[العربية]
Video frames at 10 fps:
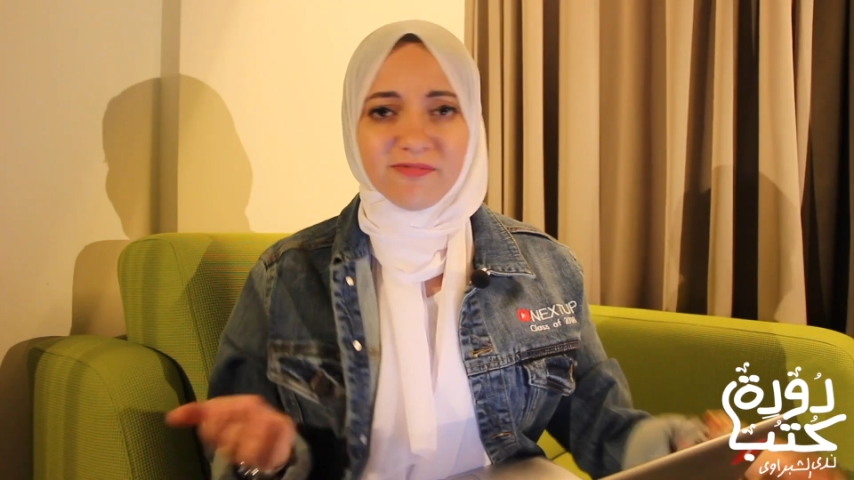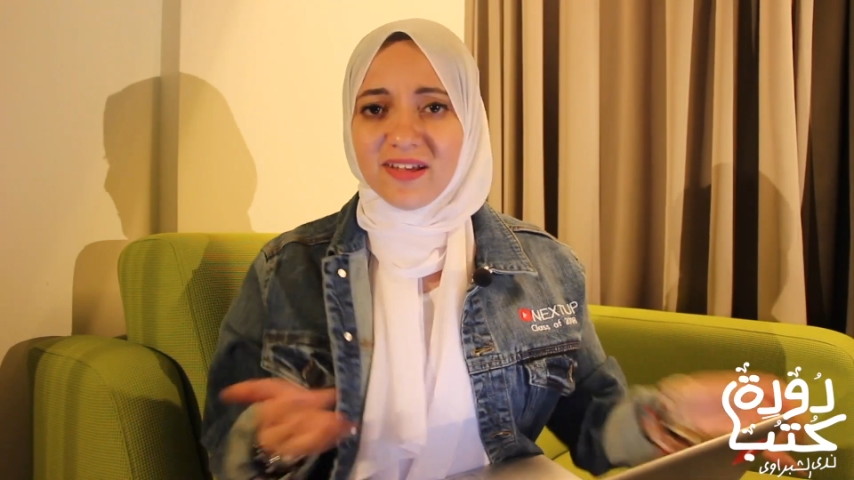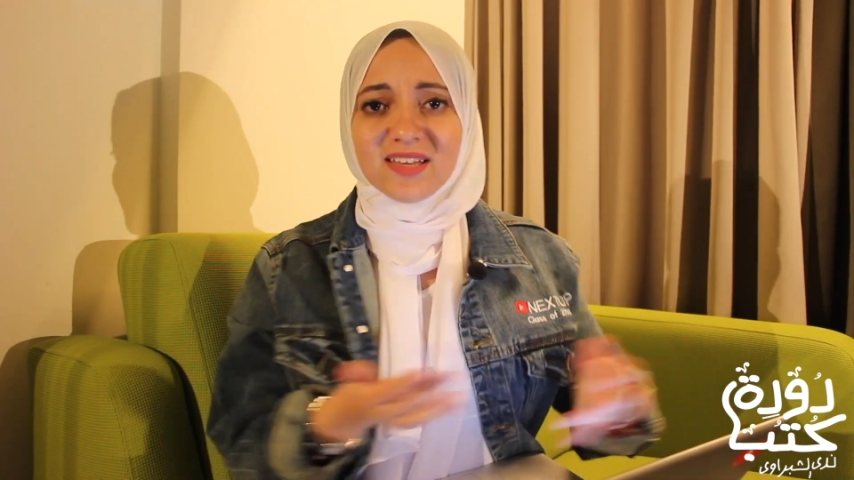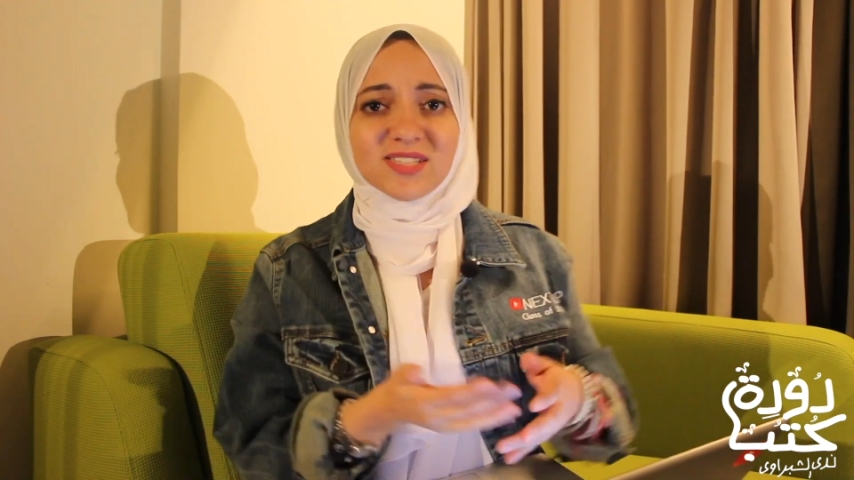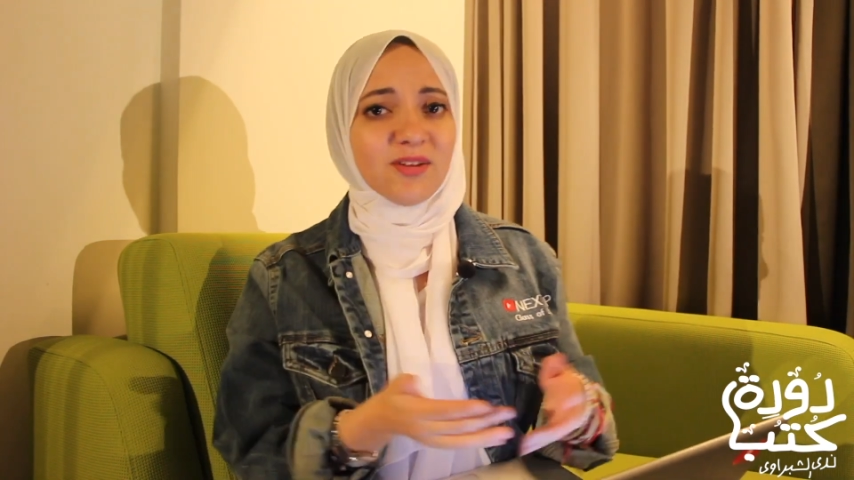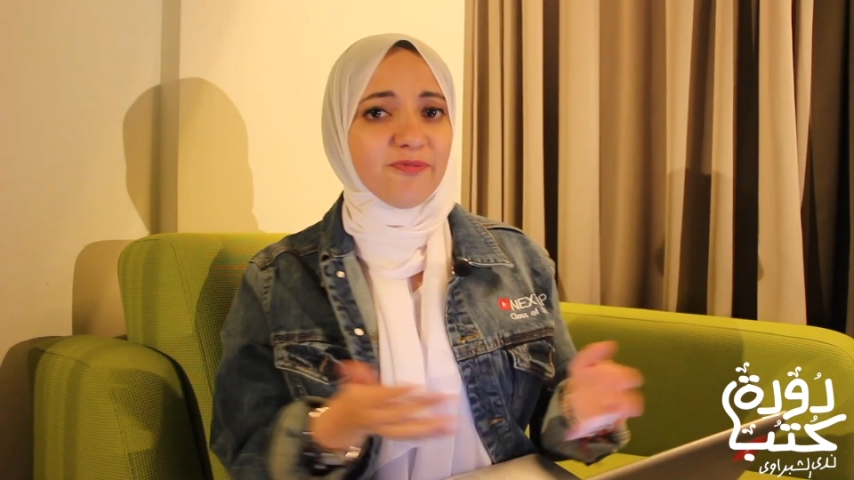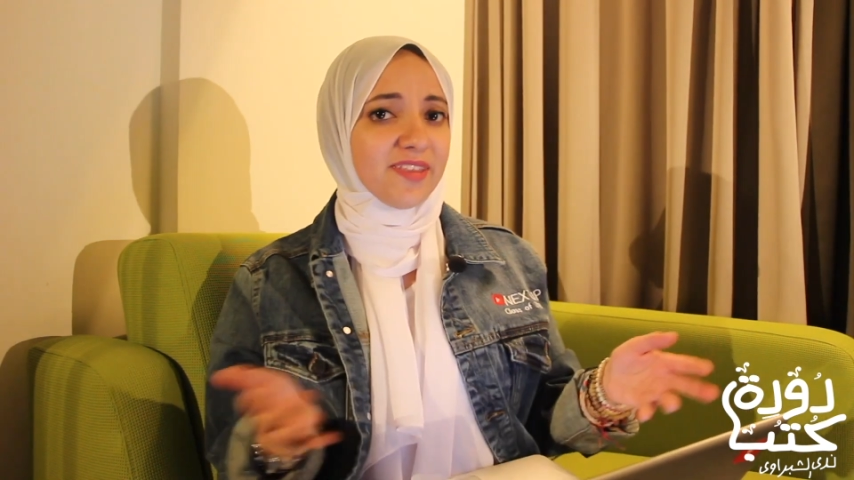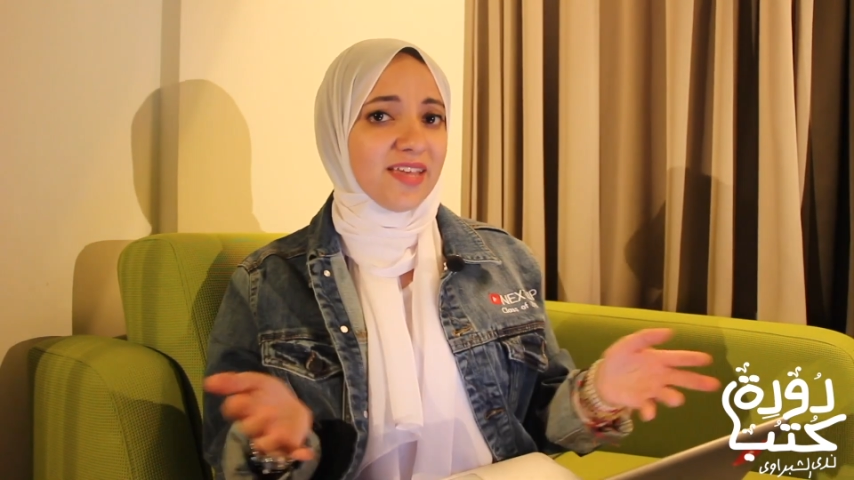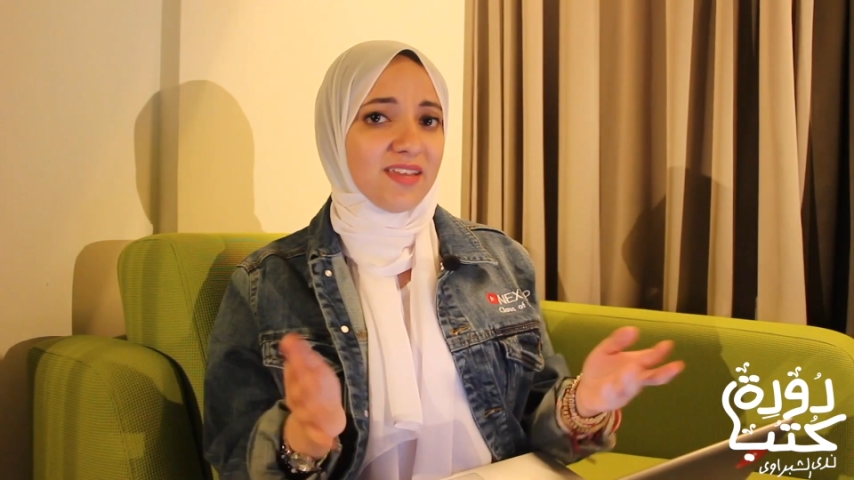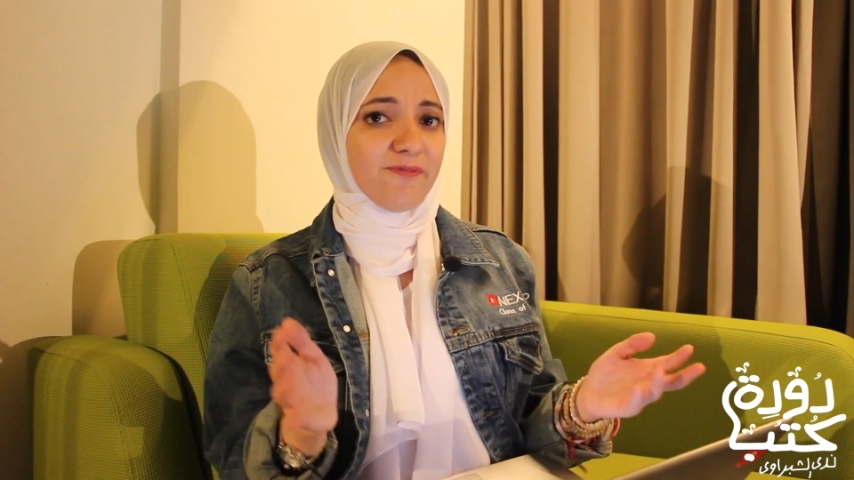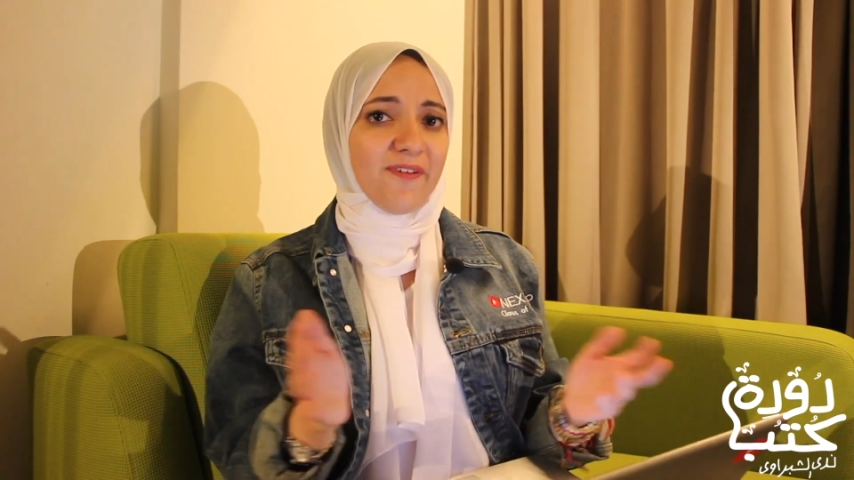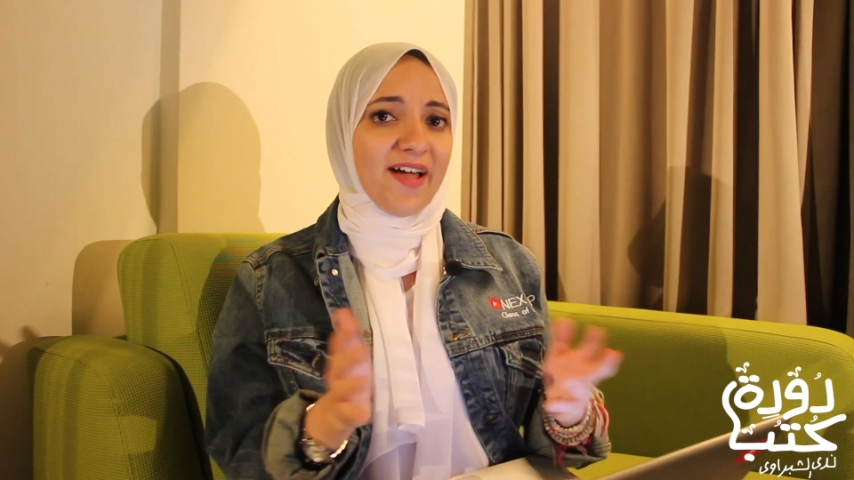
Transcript: في اي ظرف تاني في